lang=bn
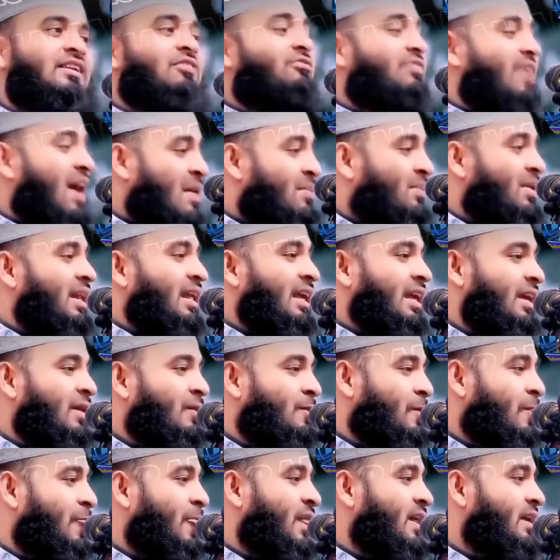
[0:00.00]
দ্য ফ্যামিলি
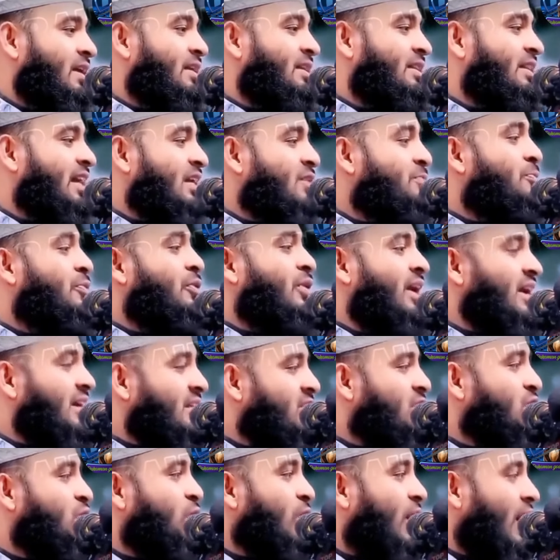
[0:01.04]
দ্যাট
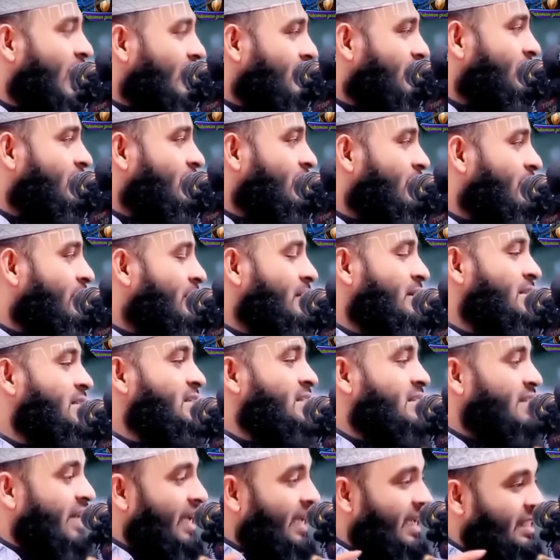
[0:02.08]
প্রেস টুগেদার
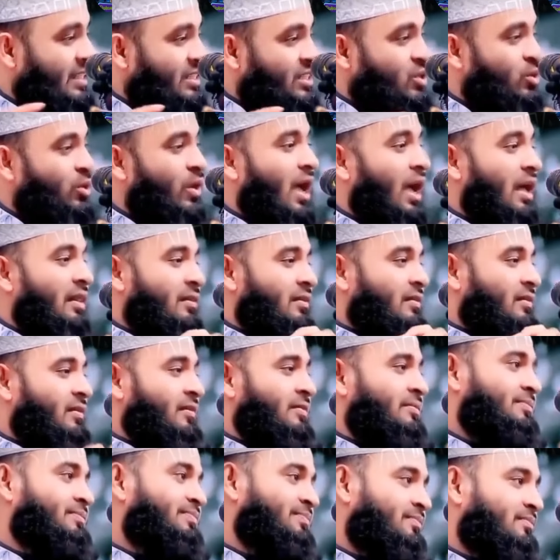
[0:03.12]
স্টেজ টুগেদার
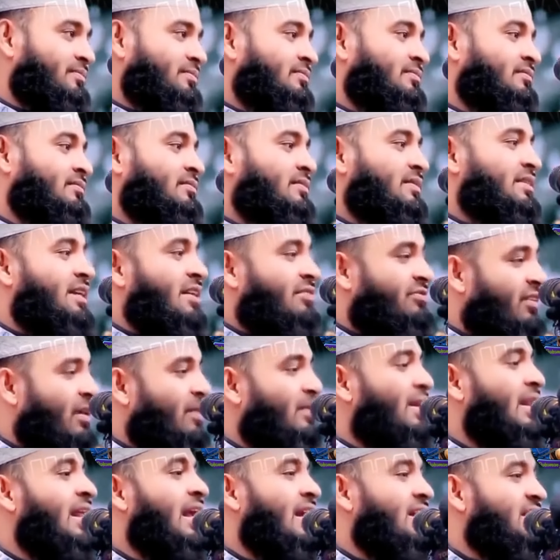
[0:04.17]
যে
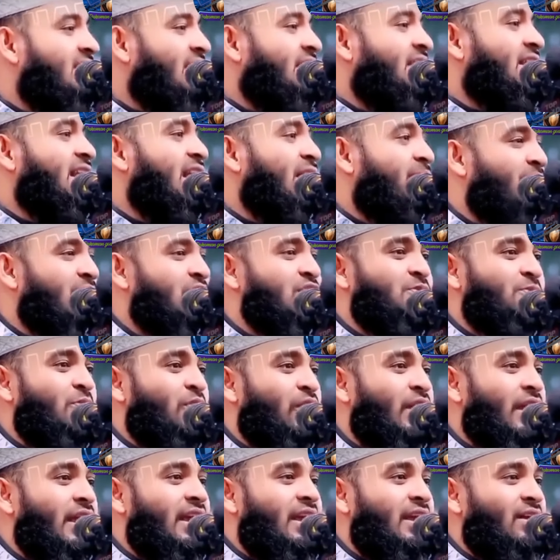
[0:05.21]
ফ্যামিলি একসাথে নামাজ
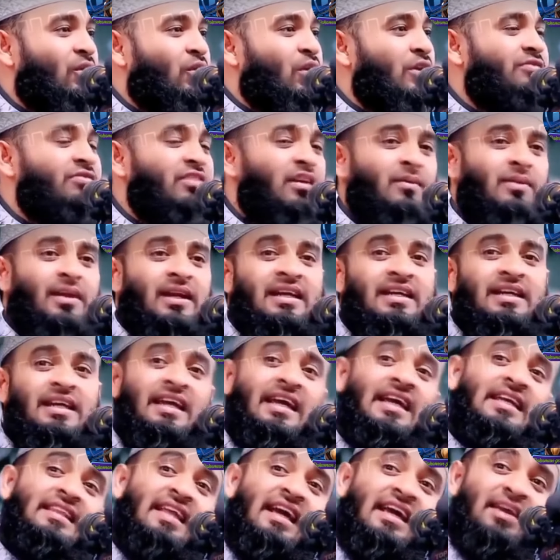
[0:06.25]
পড়ে ওই ফ্যামিলি
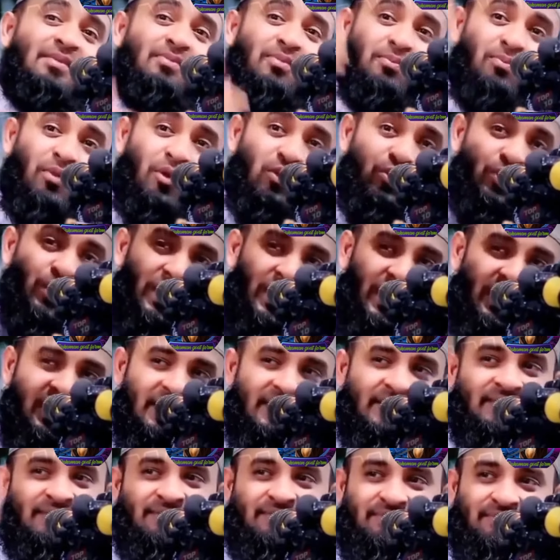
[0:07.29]
টিকে থাকে বহুদিন
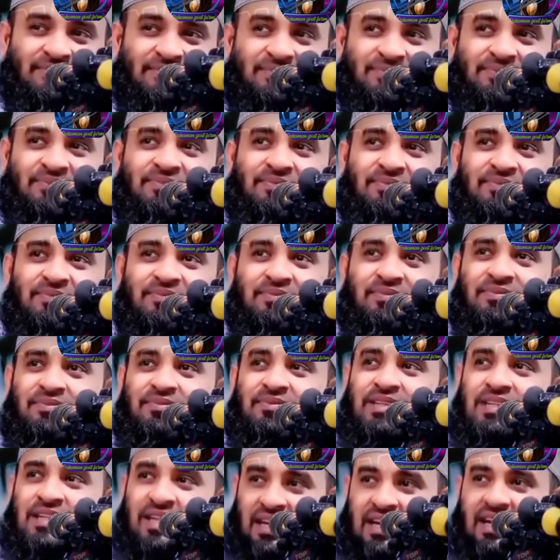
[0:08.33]

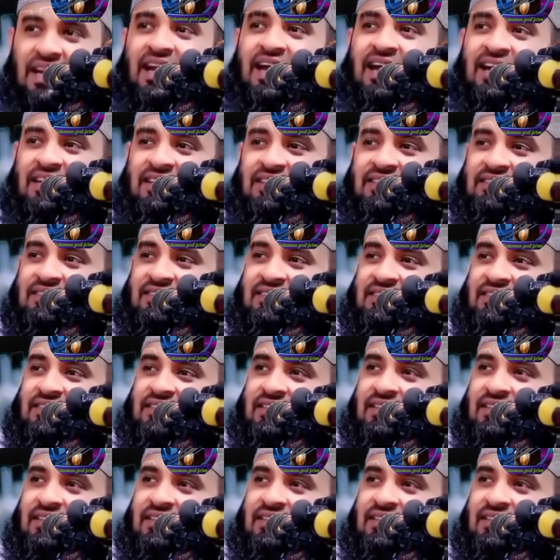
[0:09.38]
ঠিক কিনা